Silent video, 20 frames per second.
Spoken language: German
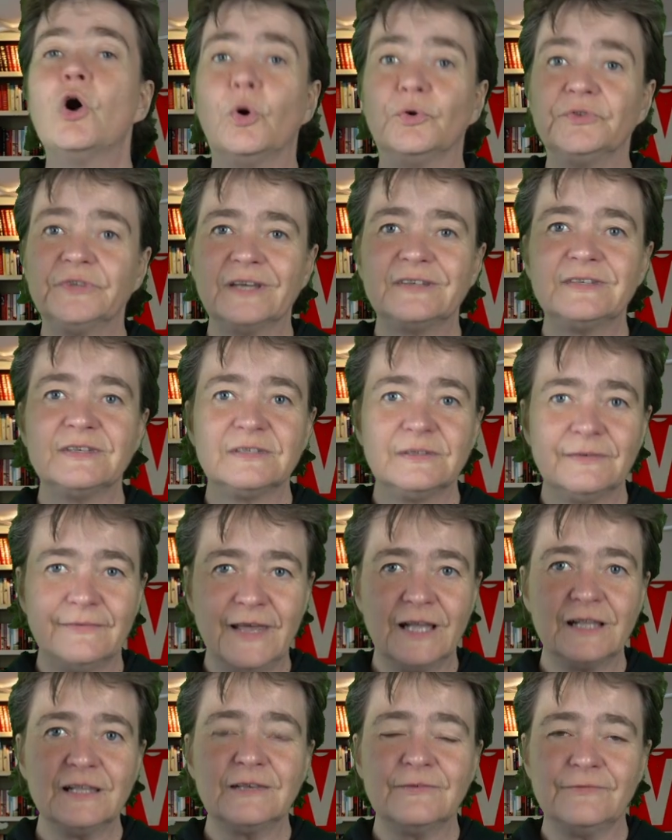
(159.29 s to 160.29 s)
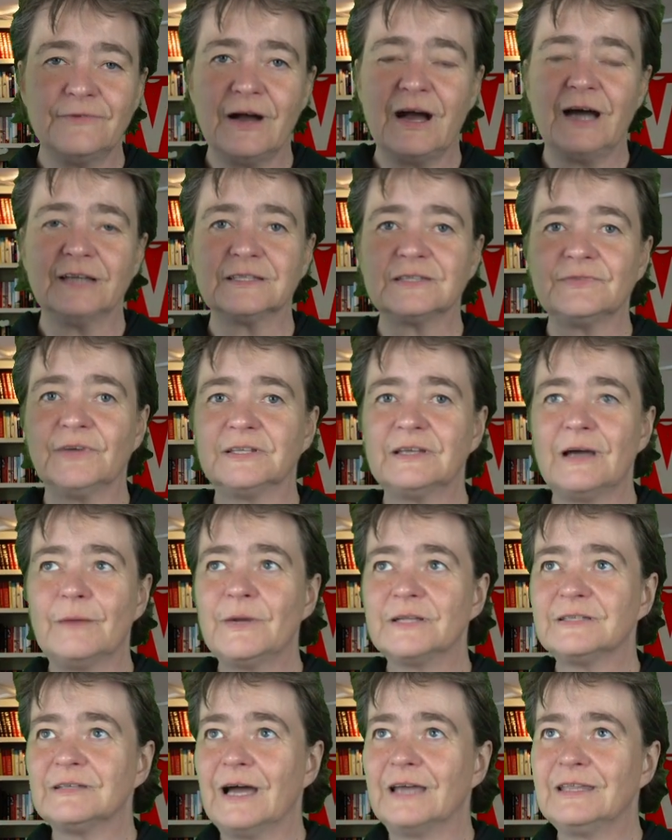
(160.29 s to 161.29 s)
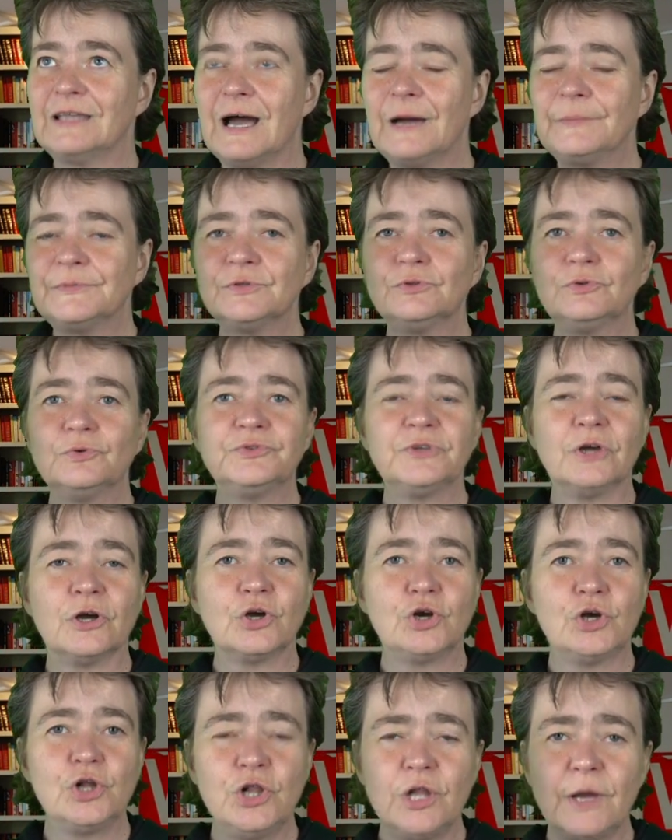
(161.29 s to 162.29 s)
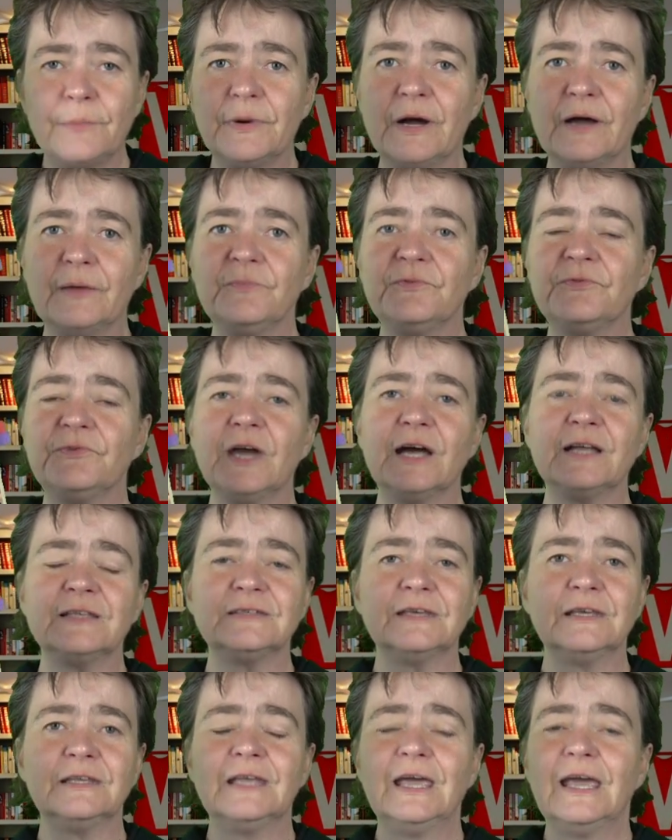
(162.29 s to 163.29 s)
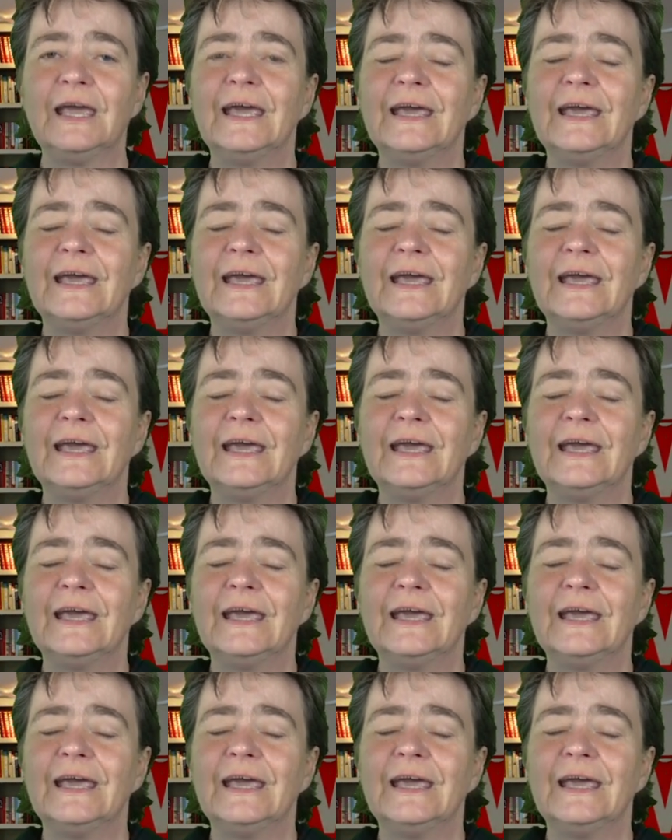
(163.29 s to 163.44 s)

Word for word: Und das ist wirklich wahr. Das war damals ein absoluter Klopper im Fernsehen.